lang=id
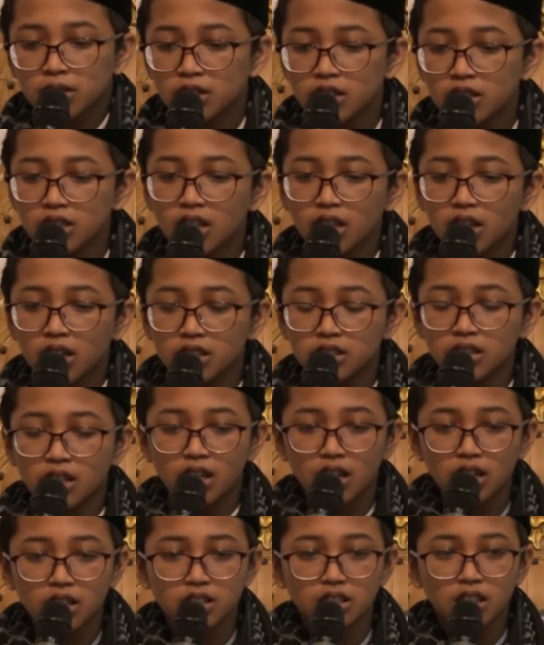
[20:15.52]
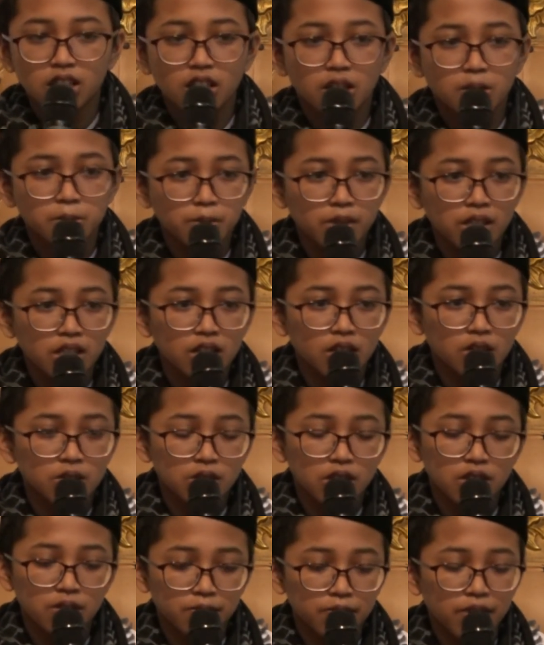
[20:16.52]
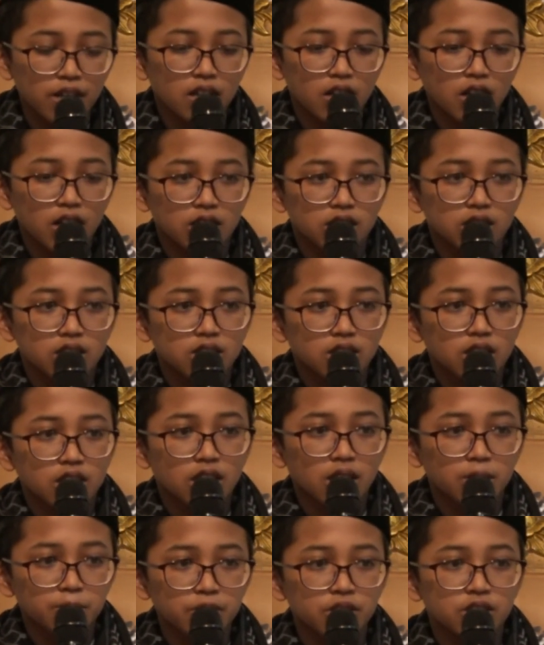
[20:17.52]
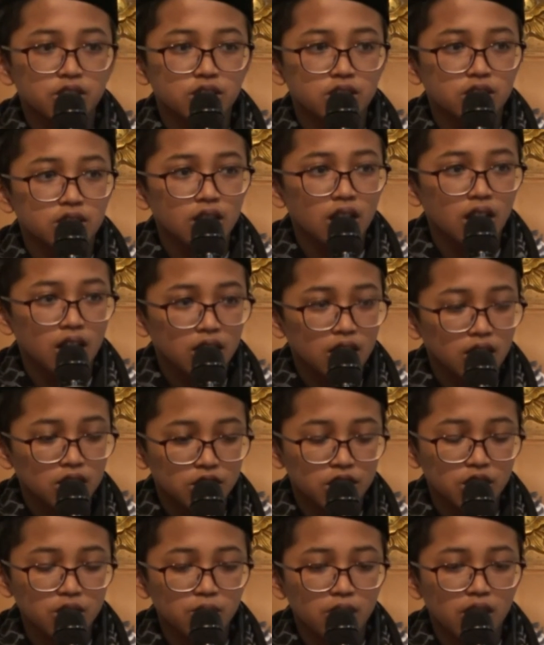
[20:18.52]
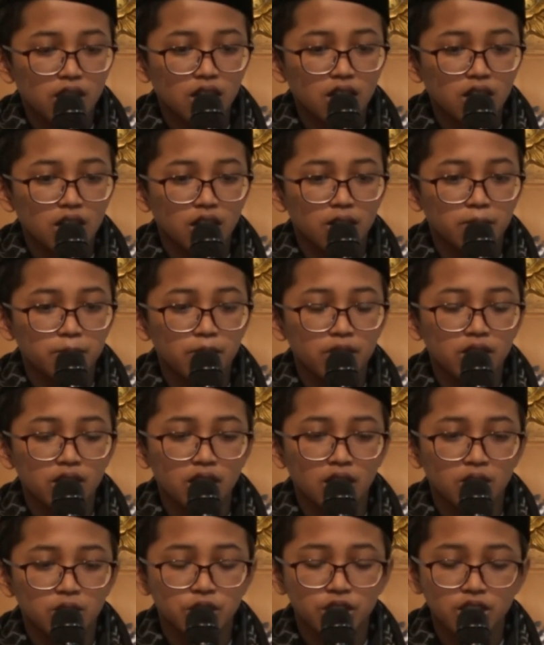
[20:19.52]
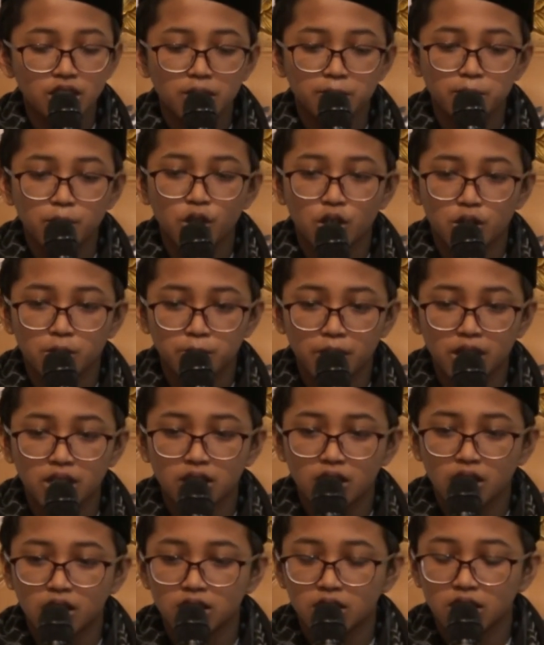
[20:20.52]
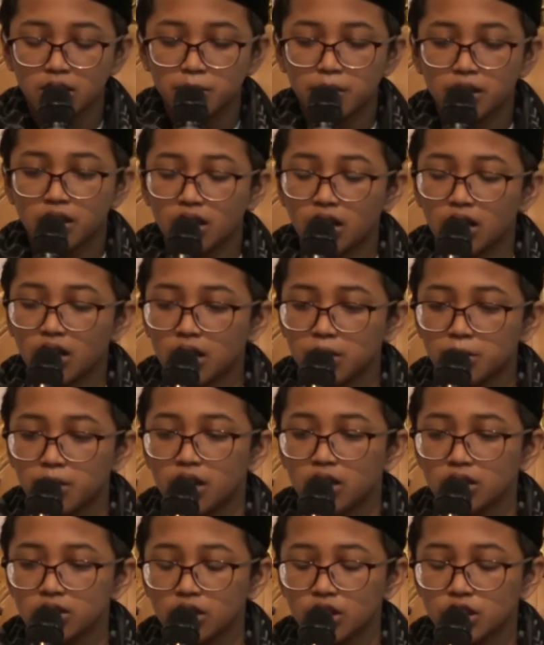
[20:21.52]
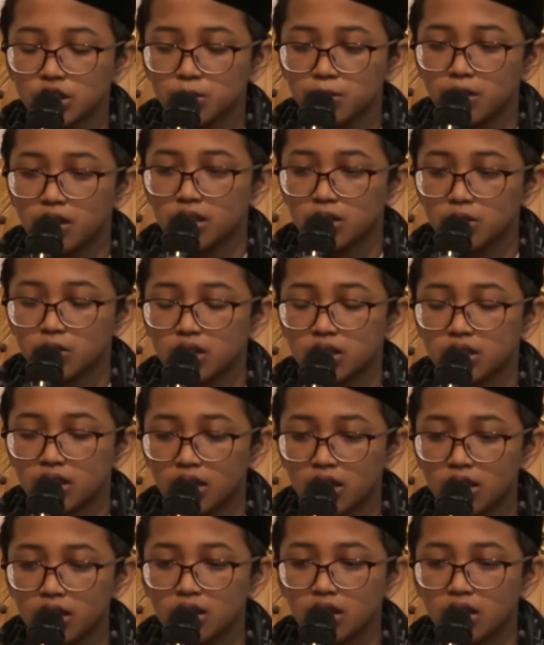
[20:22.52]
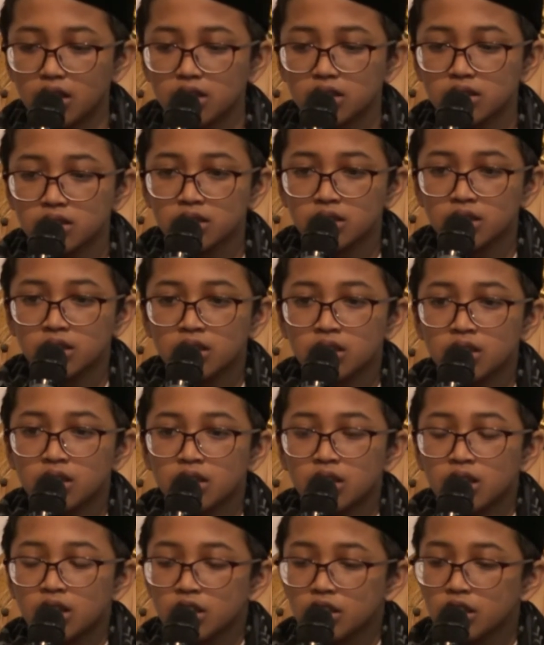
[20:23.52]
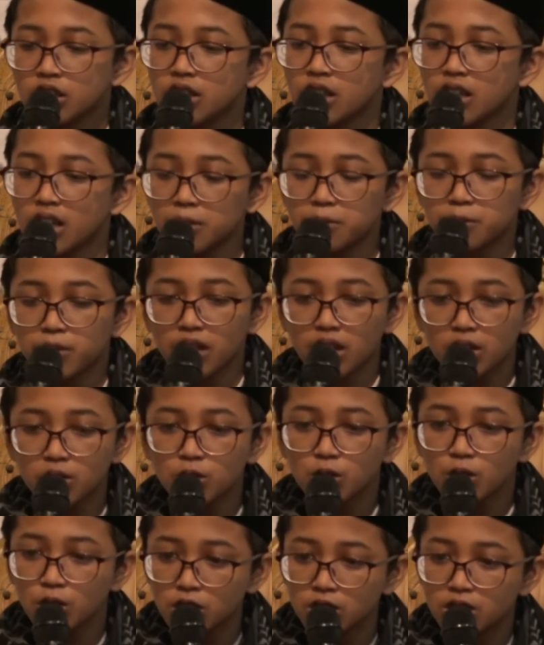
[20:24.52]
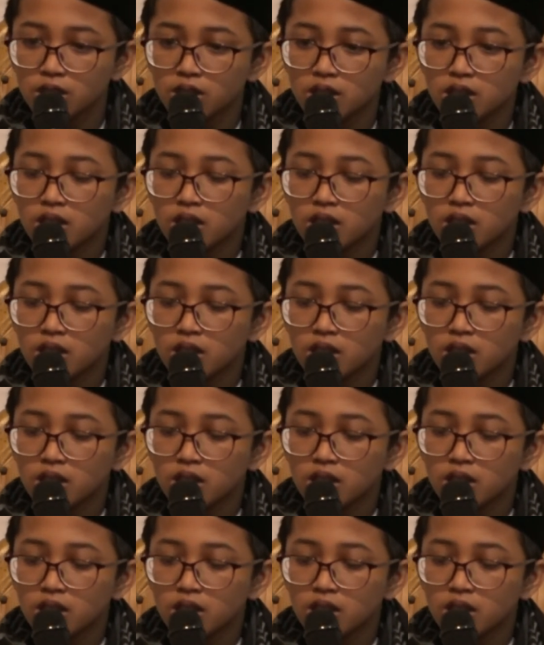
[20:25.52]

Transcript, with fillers: Tidak hanya harta yang beliau infakkan, tetapi jiwa raga beliau siap korbankan kepada agama Allah Subhanahu wa taala. Di dalam perang Uhud,